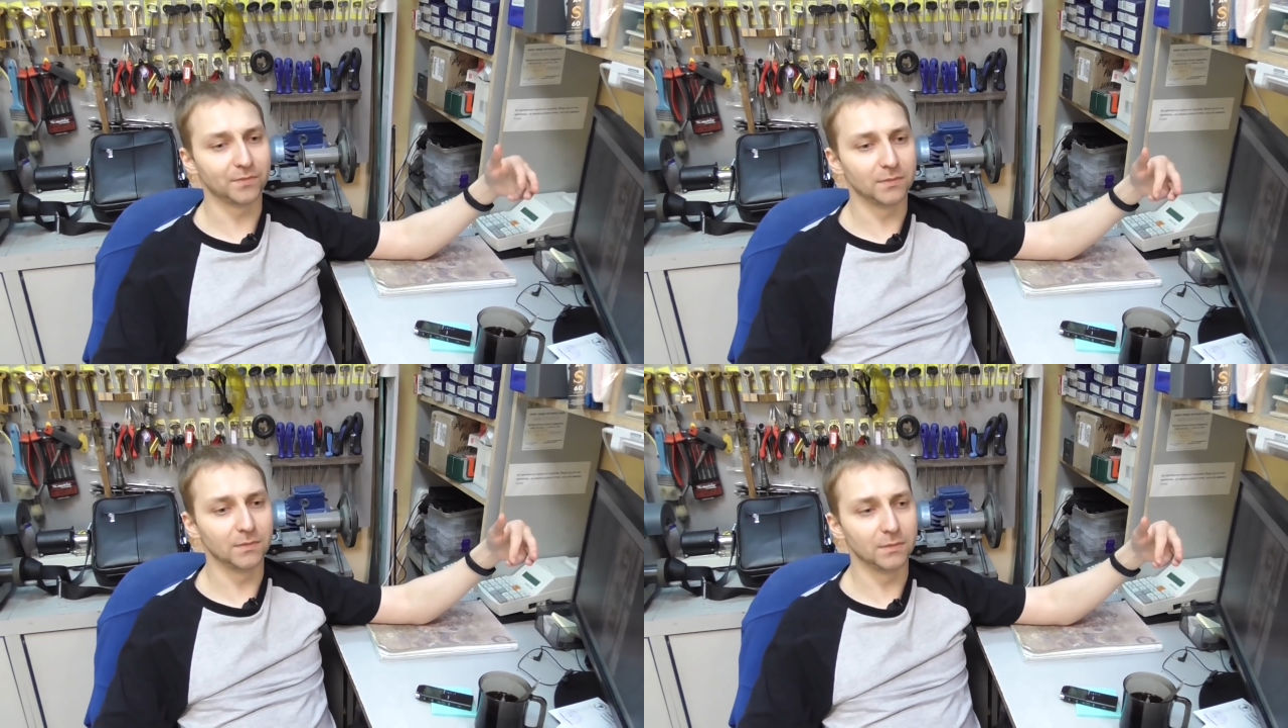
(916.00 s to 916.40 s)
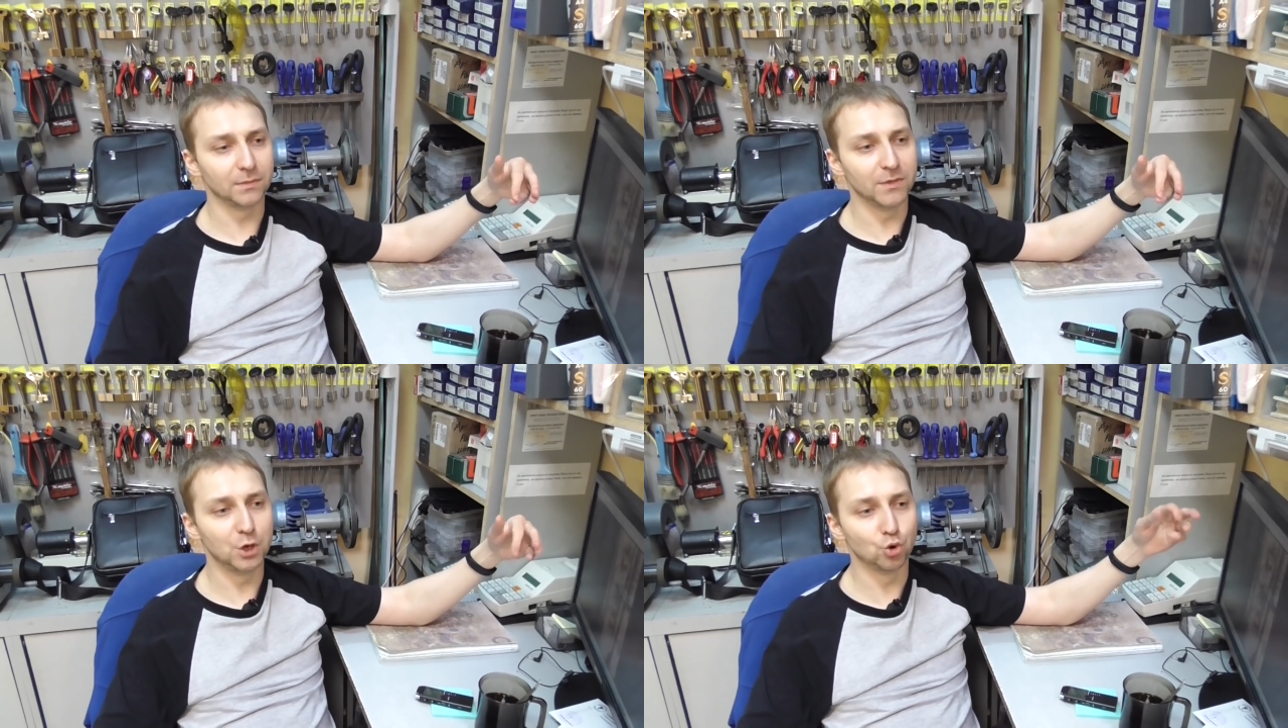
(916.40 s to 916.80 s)

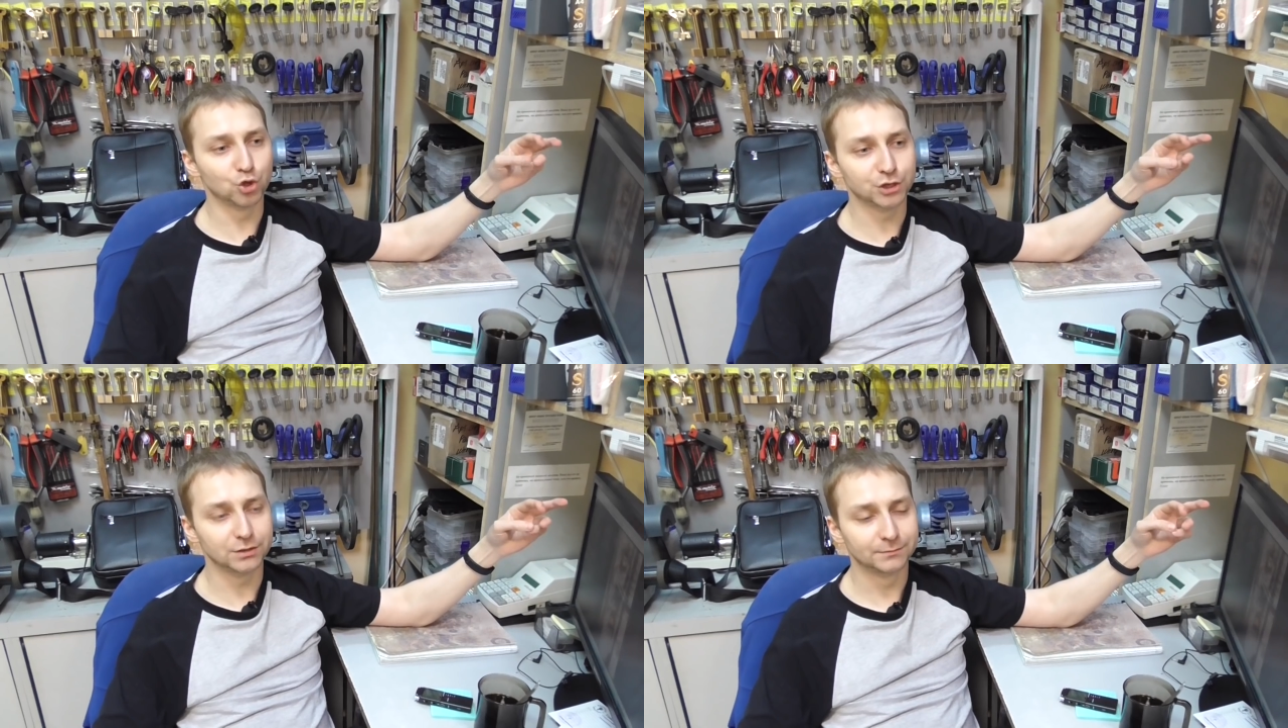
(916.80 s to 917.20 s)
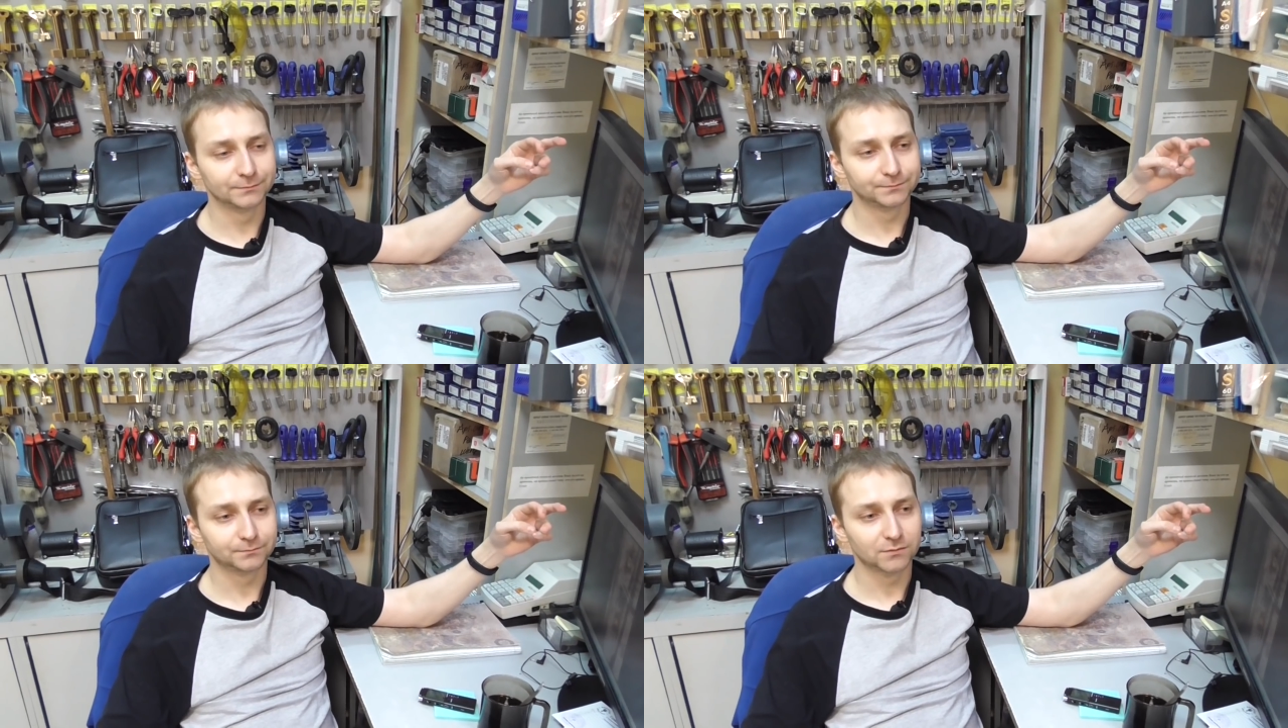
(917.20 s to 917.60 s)
не очень
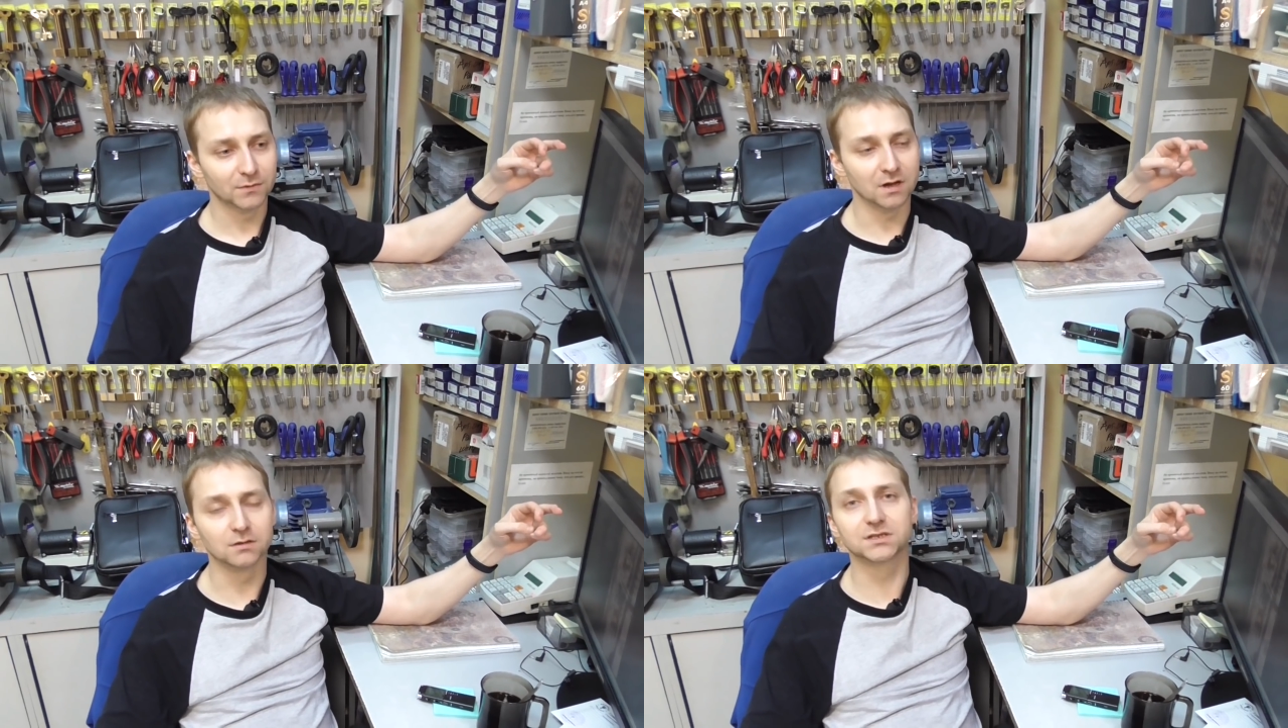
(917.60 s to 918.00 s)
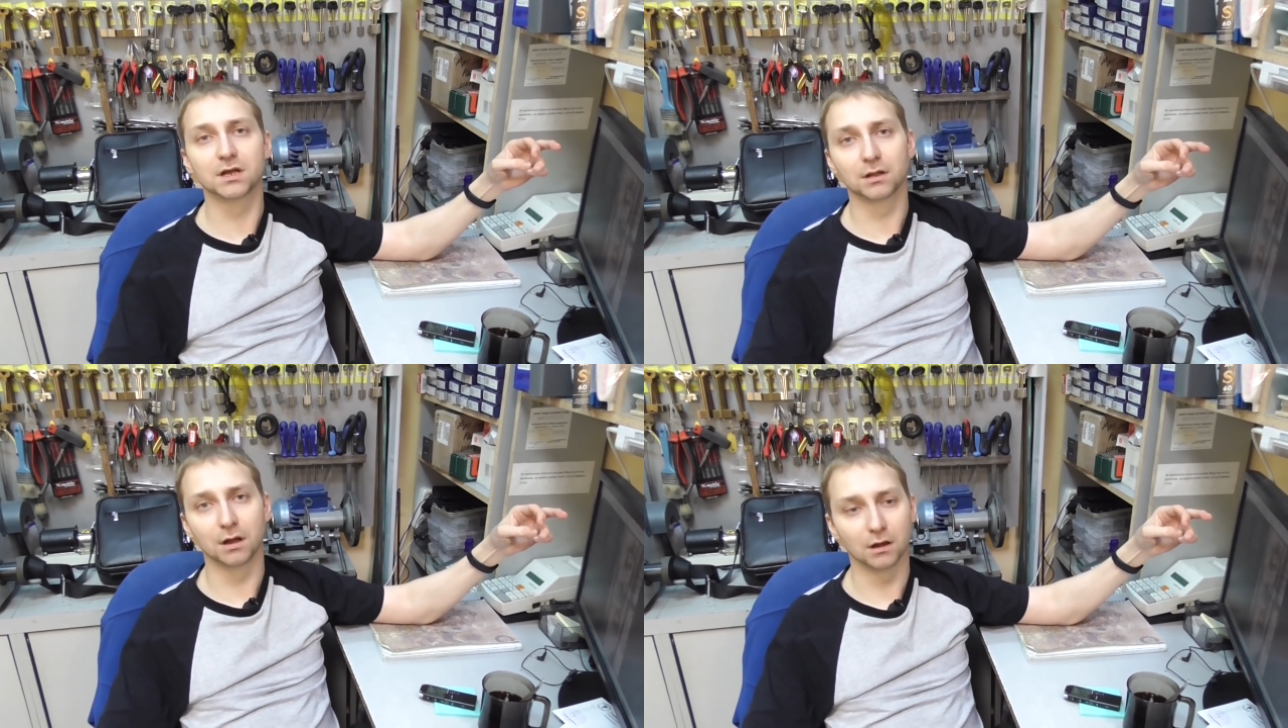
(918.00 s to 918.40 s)

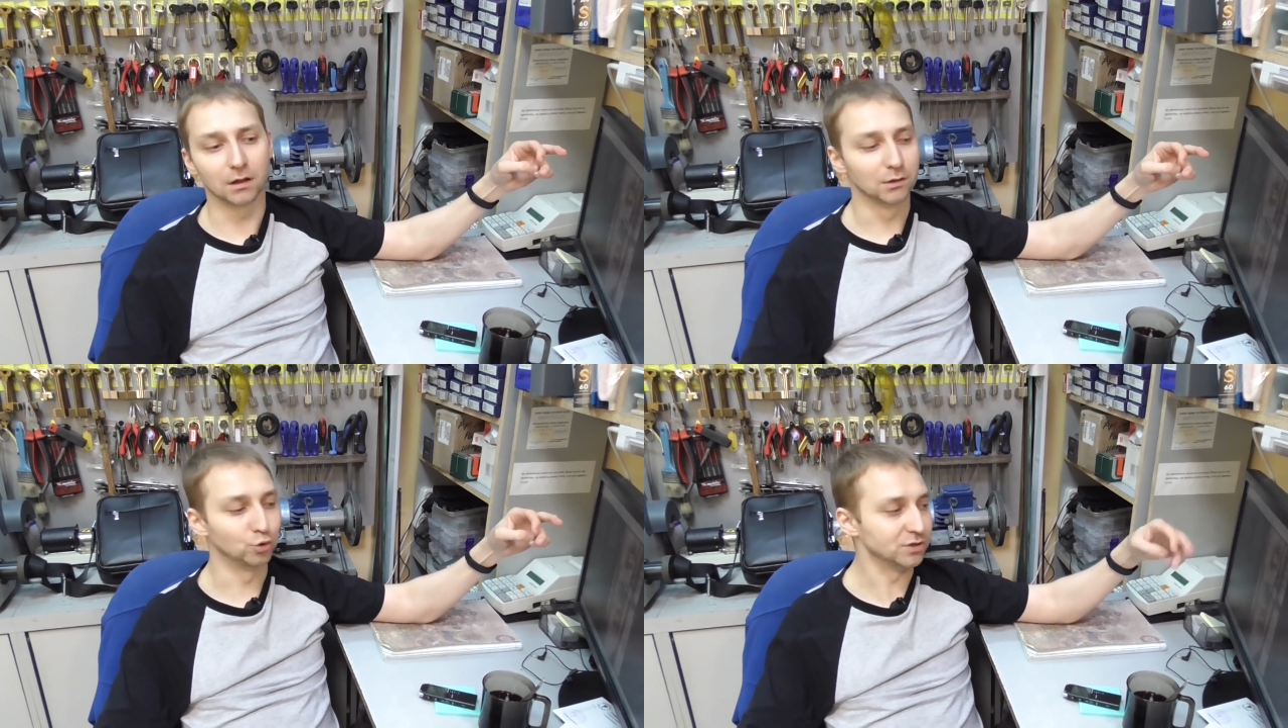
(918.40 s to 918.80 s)
рационально.